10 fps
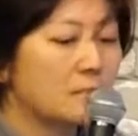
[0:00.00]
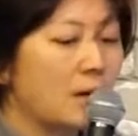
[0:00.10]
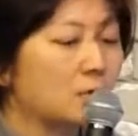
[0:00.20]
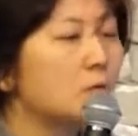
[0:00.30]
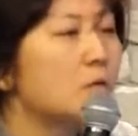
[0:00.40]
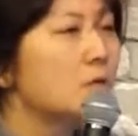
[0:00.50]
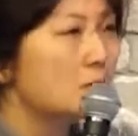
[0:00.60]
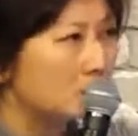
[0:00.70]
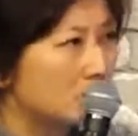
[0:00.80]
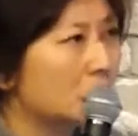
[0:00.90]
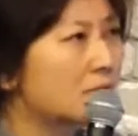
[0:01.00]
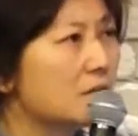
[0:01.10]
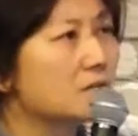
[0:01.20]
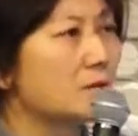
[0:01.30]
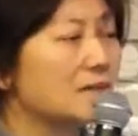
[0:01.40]
바로
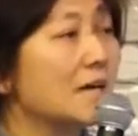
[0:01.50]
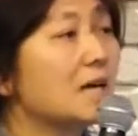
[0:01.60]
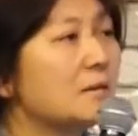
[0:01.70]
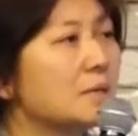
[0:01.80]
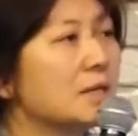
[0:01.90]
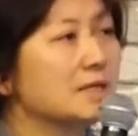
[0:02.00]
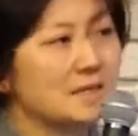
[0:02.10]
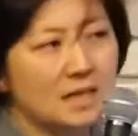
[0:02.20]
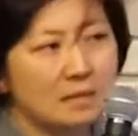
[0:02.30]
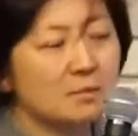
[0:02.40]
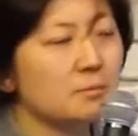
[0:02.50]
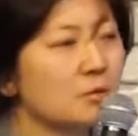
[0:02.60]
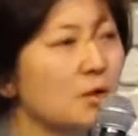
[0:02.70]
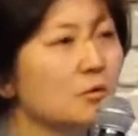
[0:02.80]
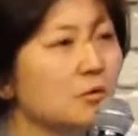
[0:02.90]
그래서 사람이 사람이
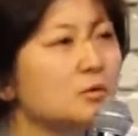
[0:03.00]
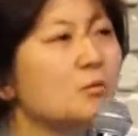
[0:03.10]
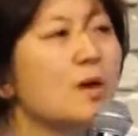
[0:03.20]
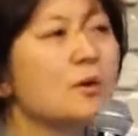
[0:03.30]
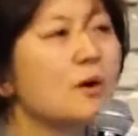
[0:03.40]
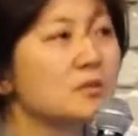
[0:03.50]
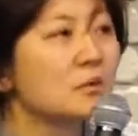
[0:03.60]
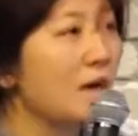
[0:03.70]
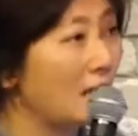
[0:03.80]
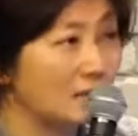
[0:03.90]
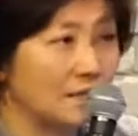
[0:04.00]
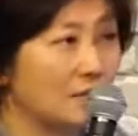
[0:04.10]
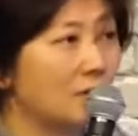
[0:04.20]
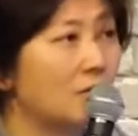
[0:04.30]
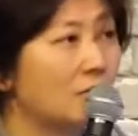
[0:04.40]
필요한 거는 외로워서가 아니에요.